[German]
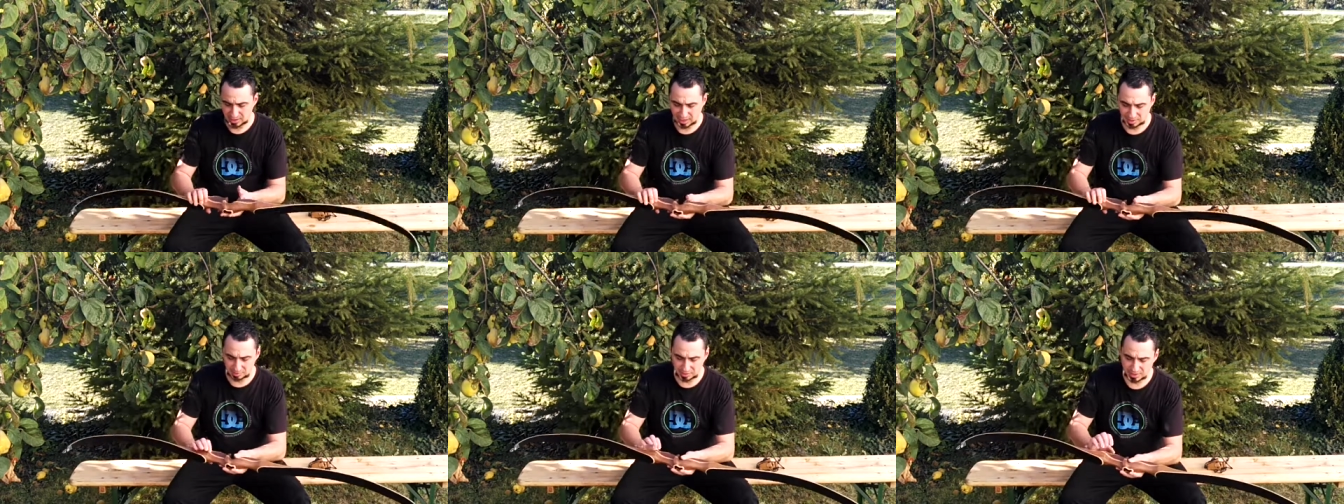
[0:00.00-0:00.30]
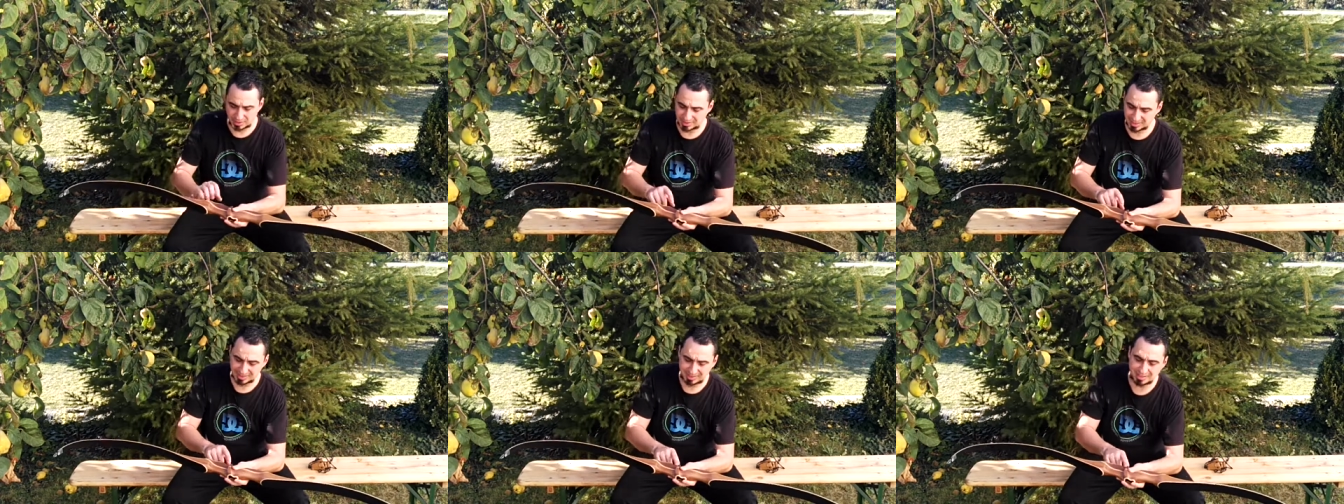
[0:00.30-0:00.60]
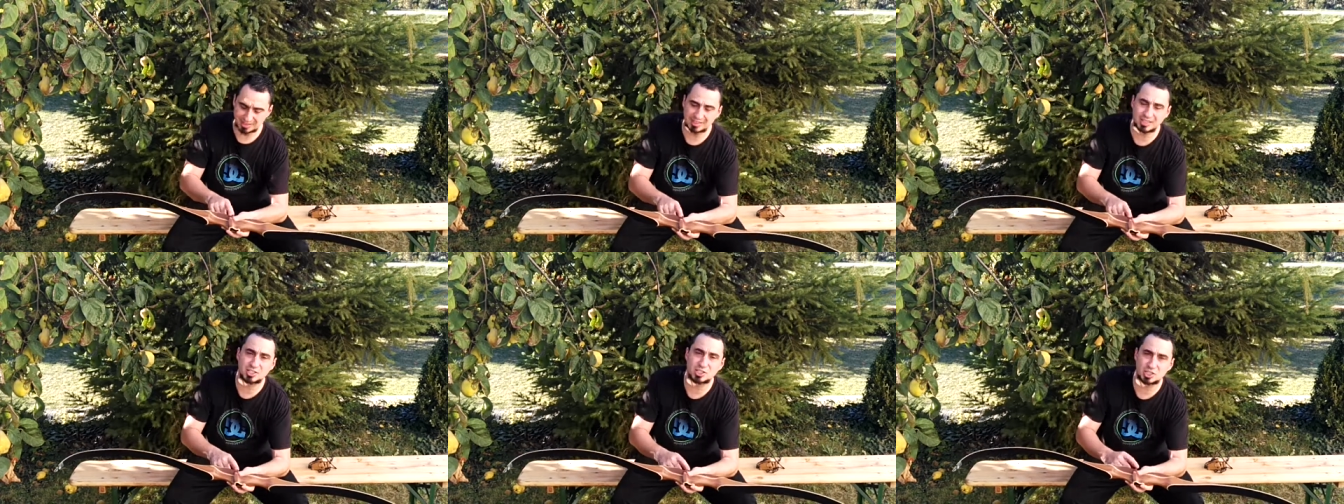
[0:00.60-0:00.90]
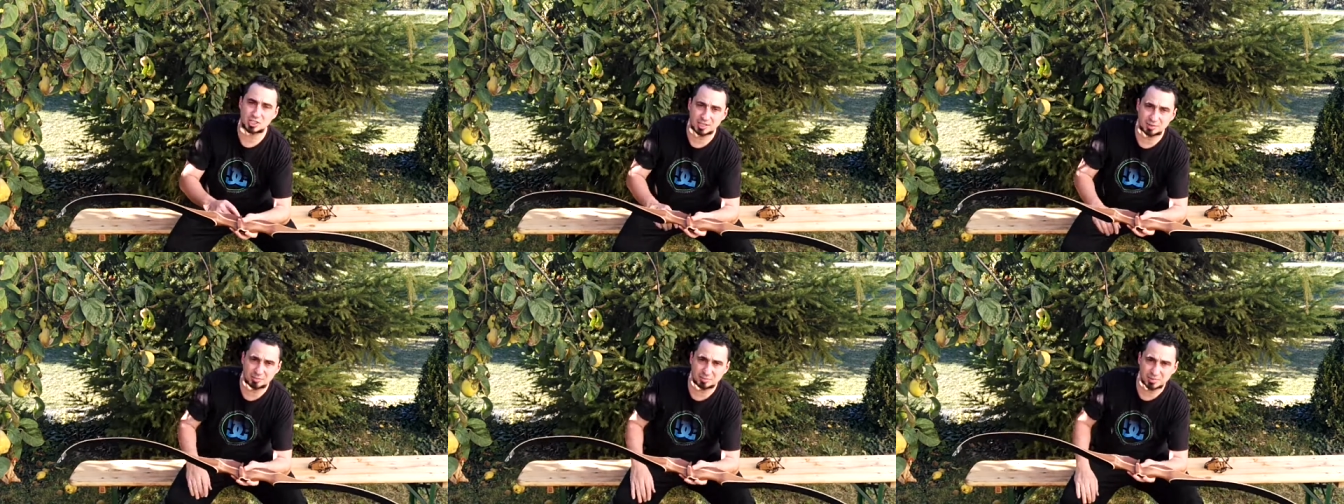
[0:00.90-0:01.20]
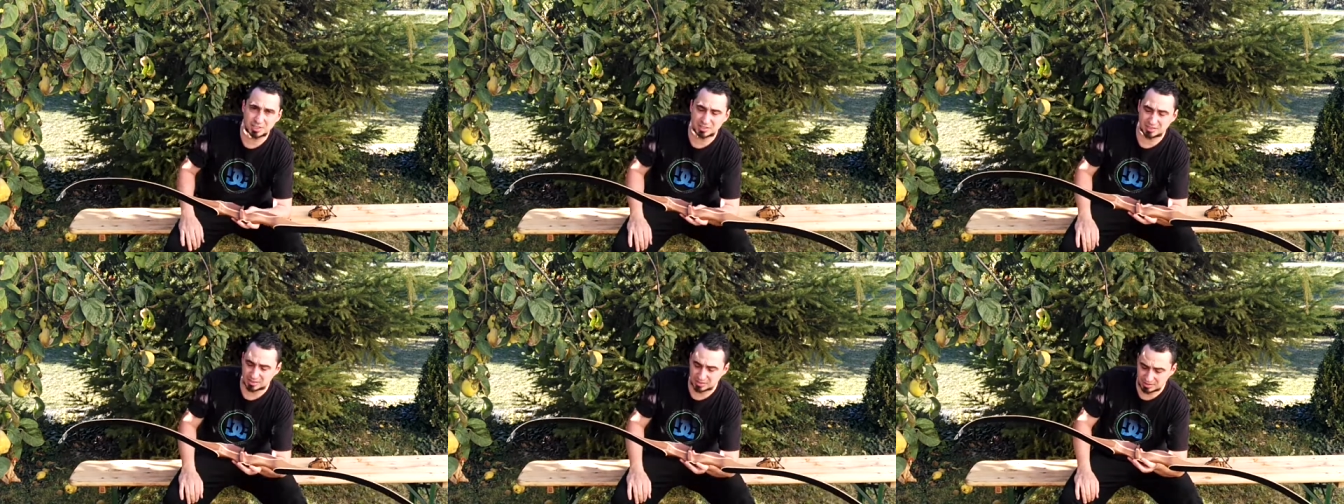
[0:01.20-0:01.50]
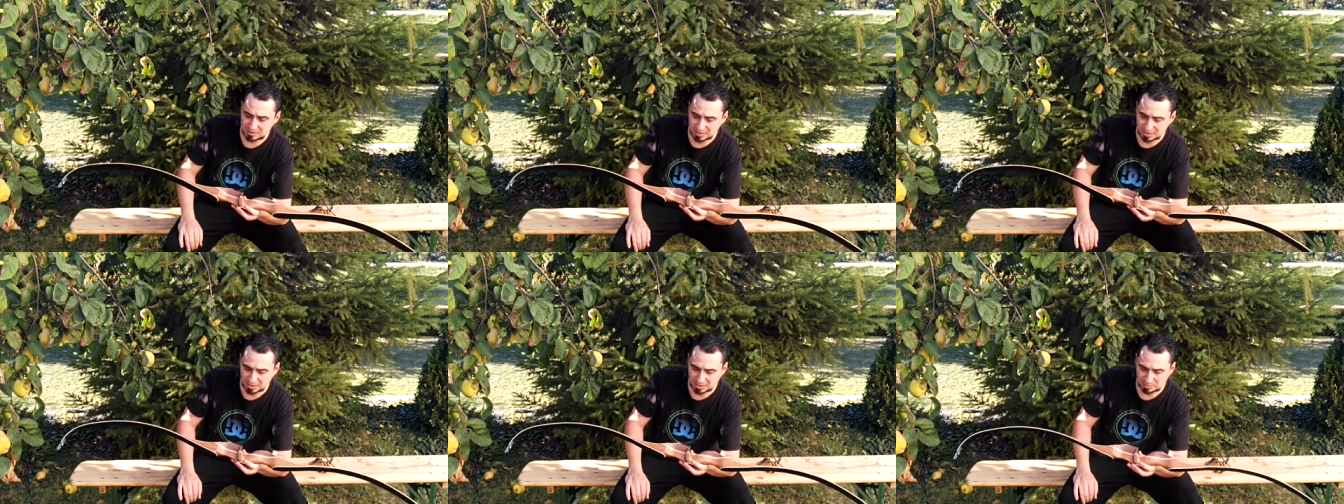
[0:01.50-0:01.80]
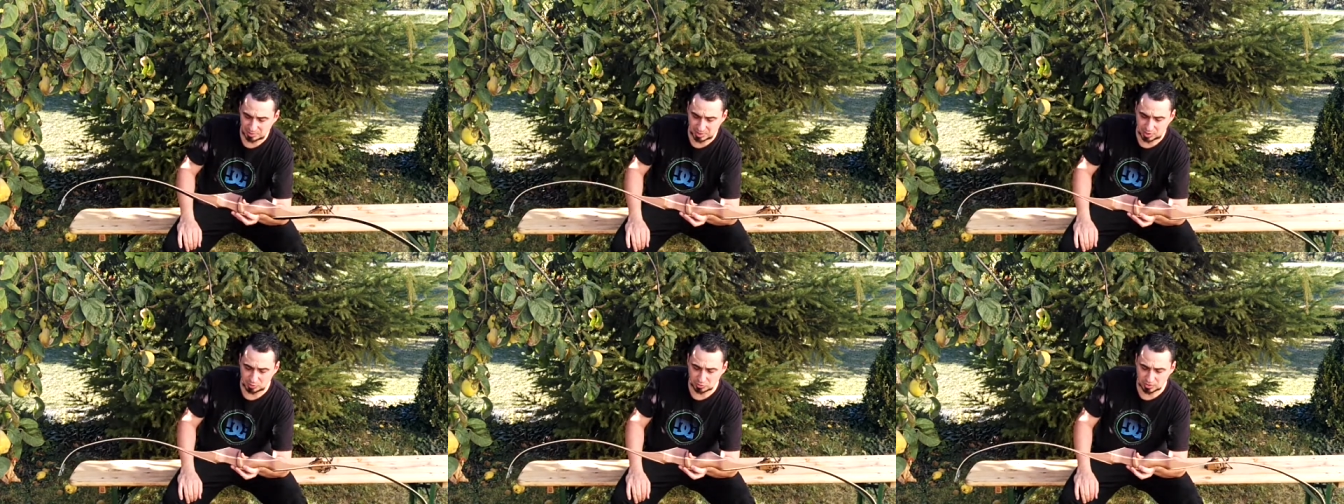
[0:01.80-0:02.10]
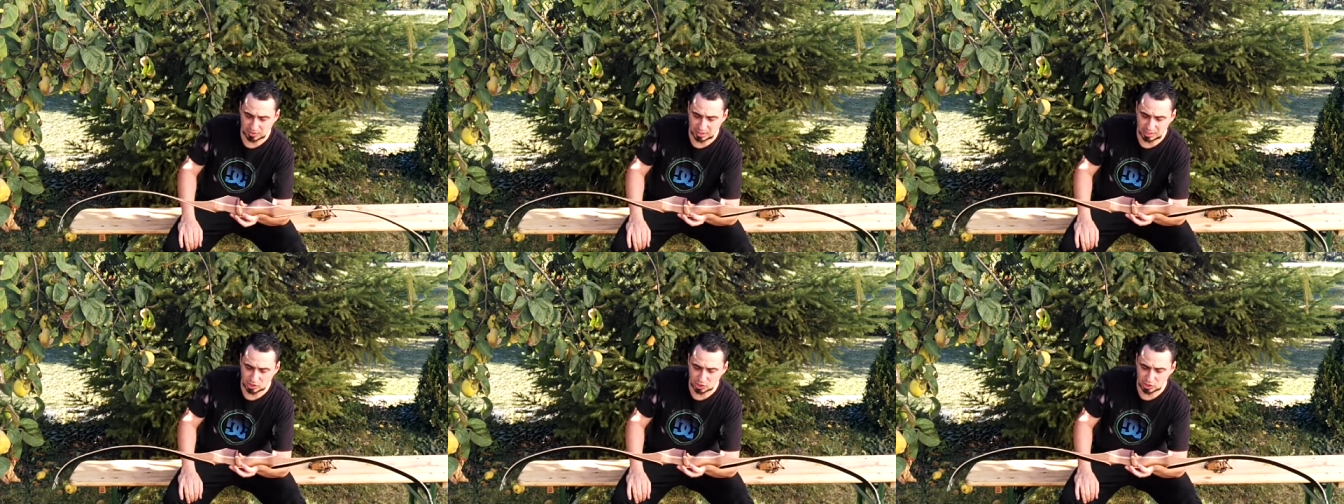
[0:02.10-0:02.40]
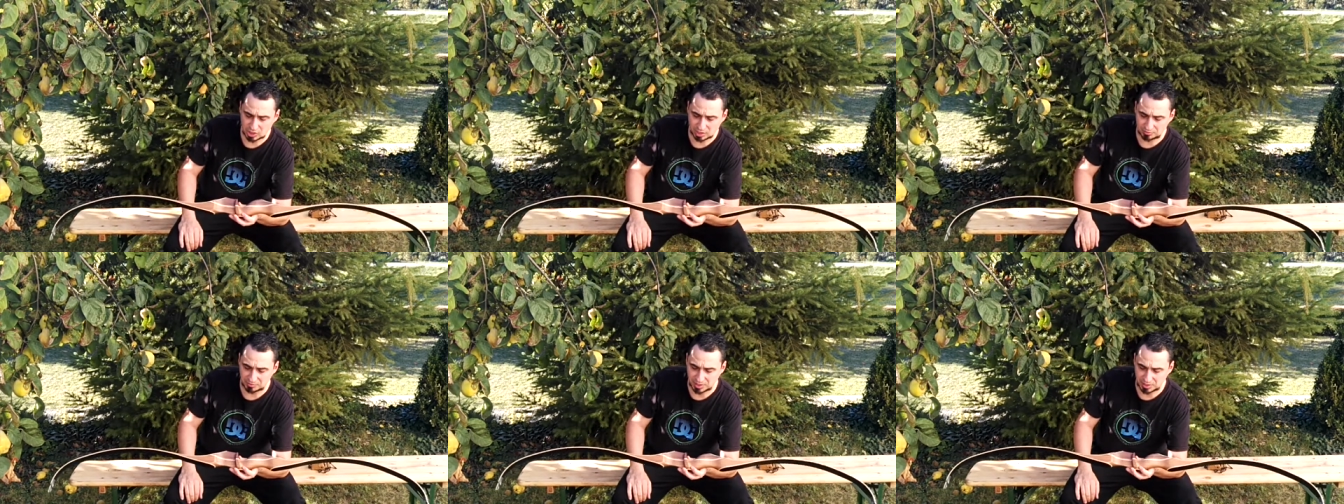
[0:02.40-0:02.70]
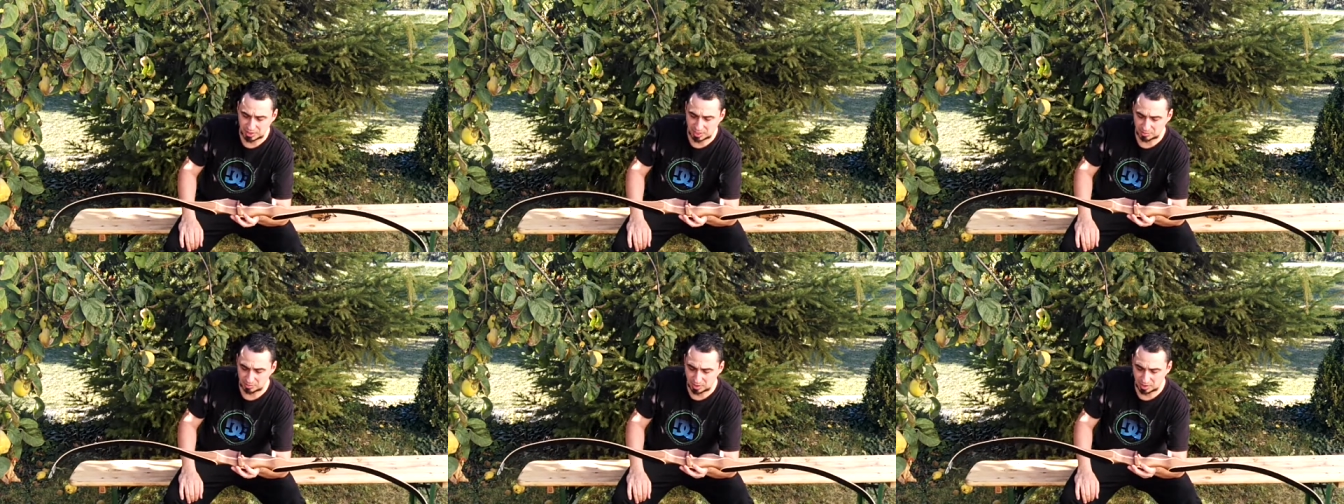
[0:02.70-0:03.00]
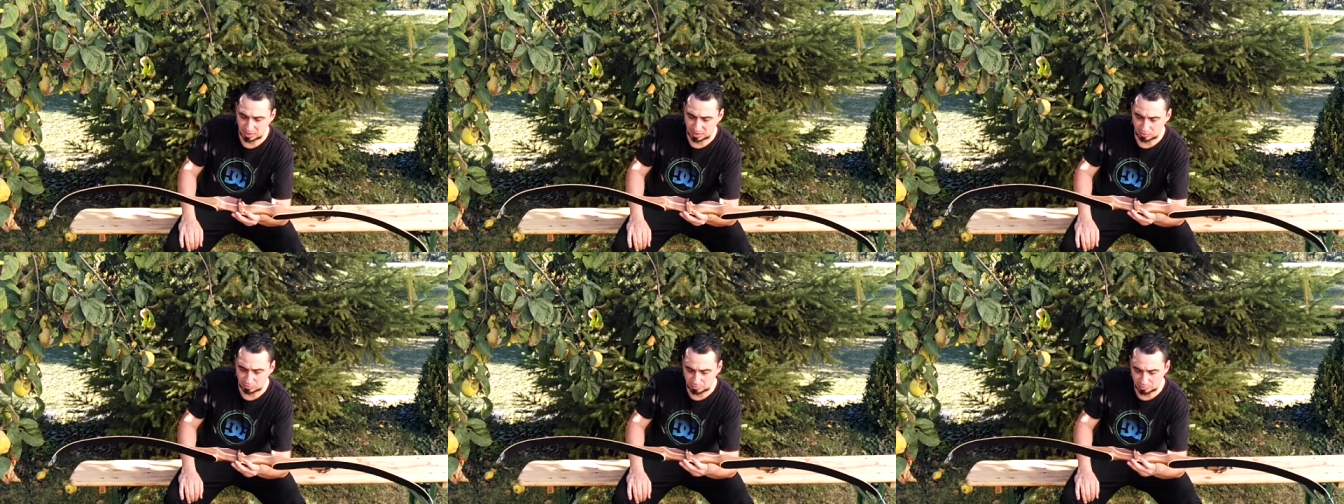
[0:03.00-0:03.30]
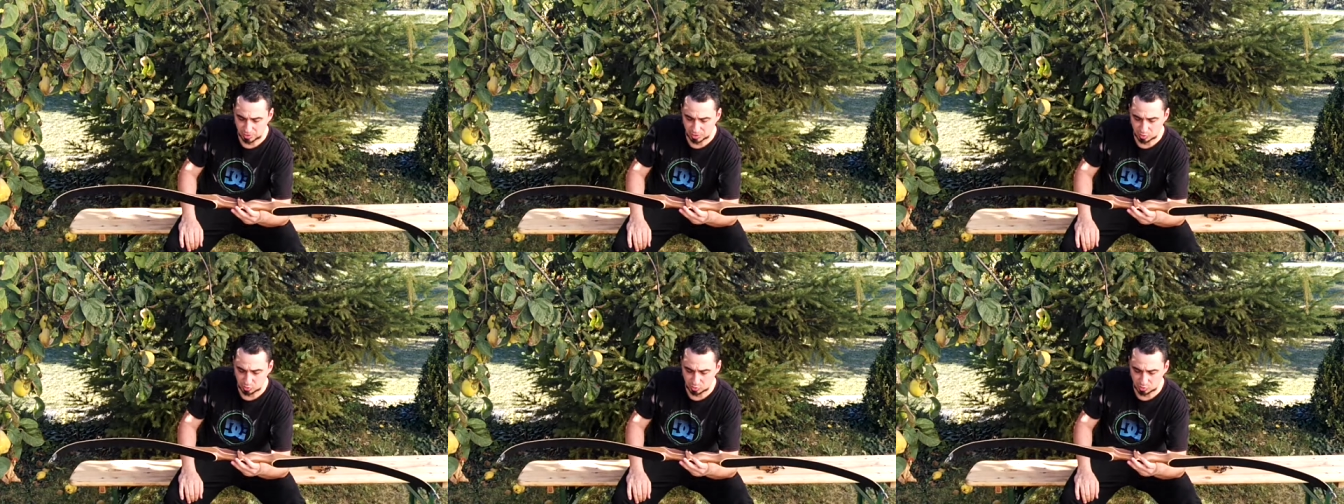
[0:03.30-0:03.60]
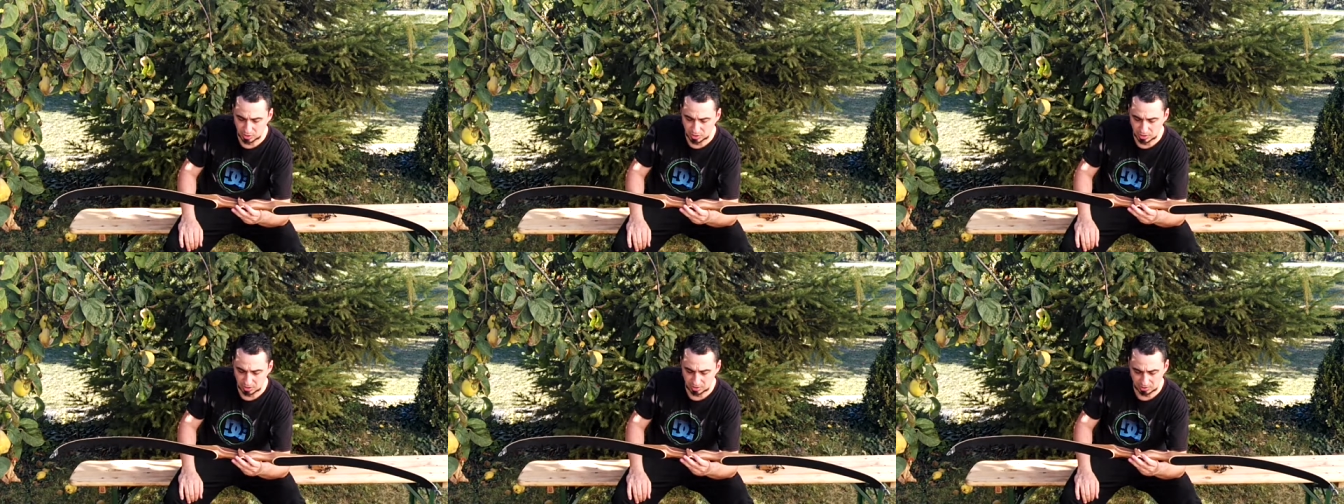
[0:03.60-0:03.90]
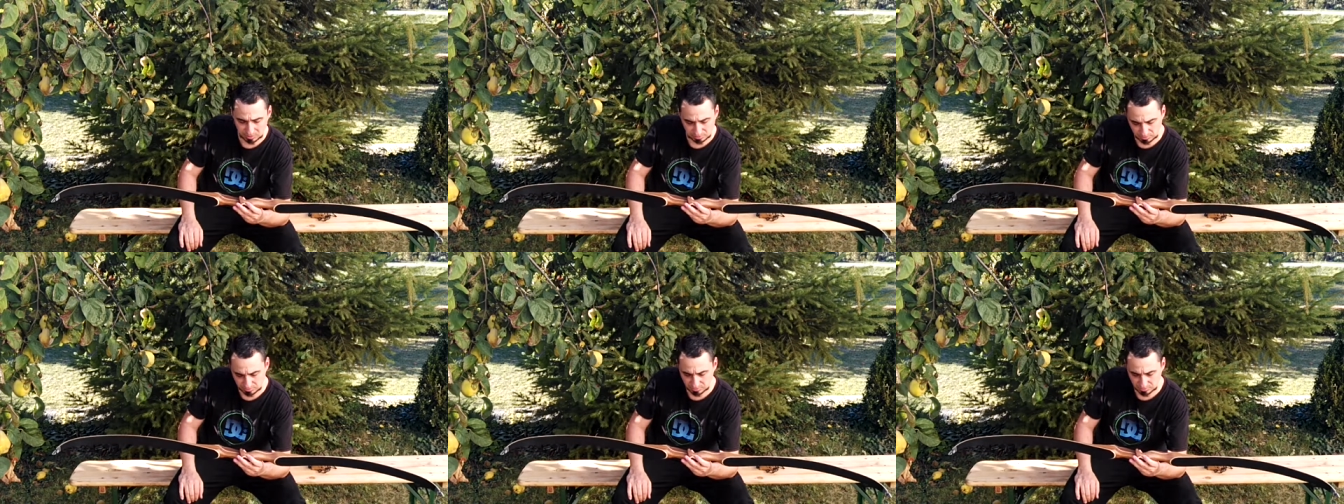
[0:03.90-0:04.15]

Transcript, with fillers: Aber das ist nicht schlimm, das ist äh, Gebrauchsgegenstand, wenn der mal auf dem Parcours